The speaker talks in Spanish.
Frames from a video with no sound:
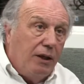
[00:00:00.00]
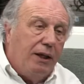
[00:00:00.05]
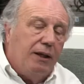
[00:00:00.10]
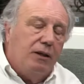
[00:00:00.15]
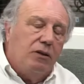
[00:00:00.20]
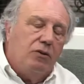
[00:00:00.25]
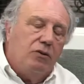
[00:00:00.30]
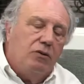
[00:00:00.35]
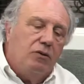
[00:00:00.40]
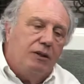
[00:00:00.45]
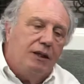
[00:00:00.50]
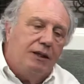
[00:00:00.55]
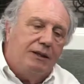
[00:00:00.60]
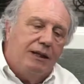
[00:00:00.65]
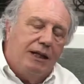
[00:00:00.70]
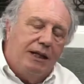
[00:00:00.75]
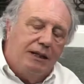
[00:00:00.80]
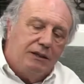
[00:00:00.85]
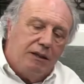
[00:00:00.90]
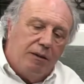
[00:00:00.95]
esto. Y ese
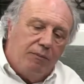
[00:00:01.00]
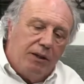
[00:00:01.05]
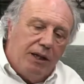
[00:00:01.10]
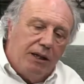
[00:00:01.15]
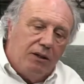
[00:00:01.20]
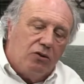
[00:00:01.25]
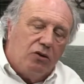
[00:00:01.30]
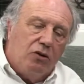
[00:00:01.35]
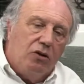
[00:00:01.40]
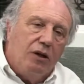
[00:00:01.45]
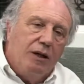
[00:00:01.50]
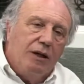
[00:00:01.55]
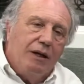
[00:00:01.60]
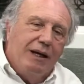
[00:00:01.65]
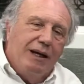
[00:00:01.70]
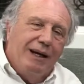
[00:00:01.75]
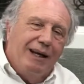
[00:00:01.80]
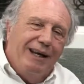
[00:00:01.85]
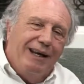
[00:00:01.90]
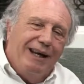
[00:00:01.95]
lanzamiento,
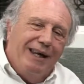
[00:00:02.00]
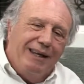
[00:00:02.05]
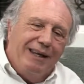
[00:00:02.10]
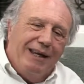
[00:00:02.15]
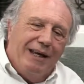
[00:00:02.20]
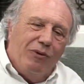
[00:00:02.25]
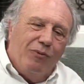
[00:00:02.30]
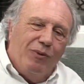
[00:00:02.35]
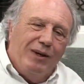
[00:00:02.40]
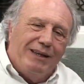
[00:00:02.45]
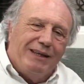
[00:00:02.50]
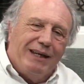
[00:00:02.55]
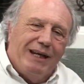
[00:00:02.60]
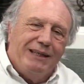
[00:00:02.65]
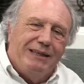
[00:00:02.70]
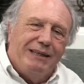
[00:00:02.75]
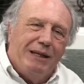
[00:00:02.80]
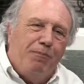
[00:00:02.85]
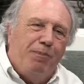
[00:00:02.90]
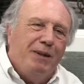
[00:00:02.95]
la idea nuestra
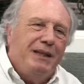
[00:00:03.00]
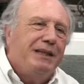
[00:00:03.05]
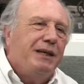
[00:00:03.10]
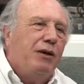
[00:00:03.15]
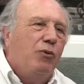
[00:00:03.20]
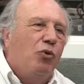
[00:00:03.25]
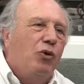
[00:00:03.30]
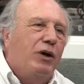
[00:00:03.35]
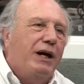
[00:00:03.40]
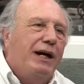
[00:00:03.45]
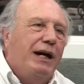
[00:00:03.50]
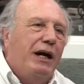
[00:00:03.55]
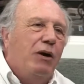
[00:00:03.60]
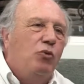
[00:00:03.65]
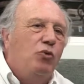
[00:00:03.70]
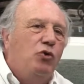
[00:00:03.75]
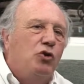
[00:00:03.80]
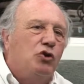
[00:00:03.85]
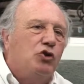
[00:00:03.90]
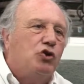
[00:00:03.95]
es especie de buscar
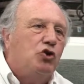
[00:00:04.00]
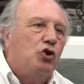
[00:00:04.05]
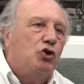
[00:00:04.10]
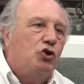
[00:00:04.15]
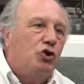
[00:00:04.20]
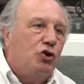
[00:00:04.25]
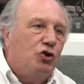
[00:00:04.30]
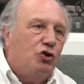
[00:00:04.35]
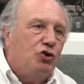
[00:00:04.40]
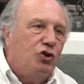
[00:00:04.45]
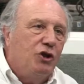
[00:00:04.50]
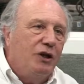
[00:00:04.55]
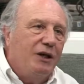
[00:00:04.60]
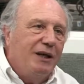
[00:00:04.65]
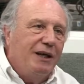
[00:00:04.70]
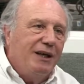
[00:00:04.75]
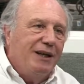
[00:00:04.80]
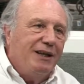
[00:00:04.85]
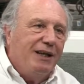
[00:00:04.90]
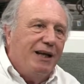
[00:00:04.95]
algunos socios,
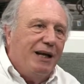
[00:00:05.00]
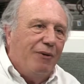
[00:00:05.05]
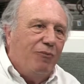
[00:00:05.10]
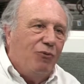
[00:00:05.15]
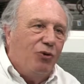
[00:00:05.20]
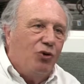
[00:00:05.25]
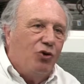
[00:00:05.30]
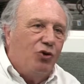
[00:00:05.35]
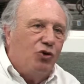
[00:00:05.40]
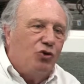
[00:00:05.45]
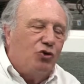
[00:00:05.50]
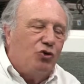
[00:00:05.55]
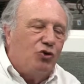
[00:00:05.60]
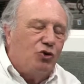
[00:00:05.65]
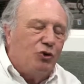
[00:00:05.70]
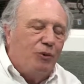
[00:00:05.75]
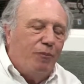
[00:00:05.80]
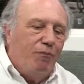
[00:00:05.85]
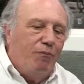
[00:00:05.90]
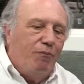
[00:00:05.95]

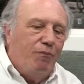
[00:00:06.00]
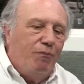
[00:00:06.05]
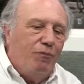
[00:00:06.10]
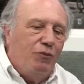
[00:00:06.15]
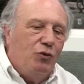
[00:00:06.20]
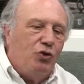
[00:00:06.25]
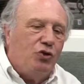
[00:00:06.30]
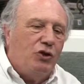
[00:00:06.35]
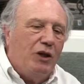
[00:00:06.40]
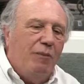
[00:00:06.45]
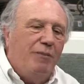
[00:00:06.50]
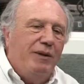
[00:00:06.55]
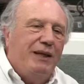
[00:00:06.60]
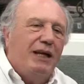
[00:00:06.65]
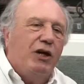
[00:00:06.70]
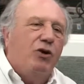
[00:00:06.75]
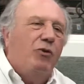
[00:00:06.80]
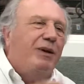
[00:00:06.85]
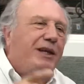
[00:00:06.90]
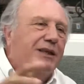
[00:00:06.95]
digamos, mm, no
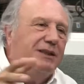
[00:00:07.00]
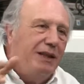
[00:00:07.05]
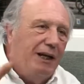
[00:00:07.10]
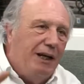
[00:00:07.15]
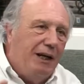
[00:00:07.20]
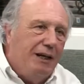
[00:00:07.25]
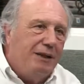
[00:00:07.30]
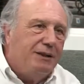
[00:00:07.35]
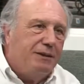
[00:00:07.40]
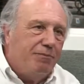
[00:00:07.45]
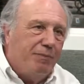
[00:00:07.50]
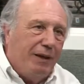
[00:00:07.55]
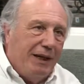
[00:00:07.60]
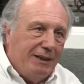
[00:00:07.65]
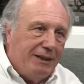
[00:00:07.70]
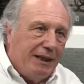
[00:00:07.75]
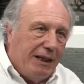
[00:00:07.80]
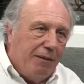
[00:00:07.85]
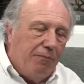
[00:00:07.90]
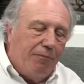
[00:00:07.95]
solamente comerciales para
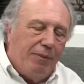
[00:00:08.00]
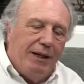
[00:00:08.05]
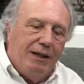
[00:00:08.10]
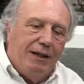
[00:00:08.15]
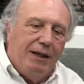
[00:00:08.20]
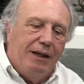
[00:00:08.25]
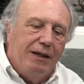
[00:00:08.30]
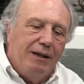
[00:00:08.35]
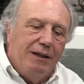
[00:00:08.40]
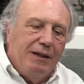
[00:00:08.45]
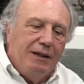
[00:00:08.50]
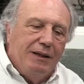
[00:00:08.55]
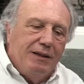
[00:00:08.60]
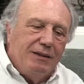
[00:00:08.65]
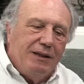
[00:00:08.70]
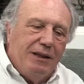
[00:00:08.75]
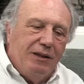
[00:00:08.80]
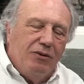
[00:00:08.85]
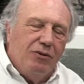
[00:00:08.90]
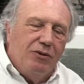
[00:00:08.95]
esa campaña,
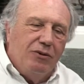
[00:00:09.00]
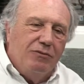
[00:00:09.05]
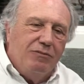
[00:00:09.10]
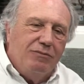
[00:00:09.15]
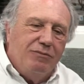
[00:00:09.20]
sino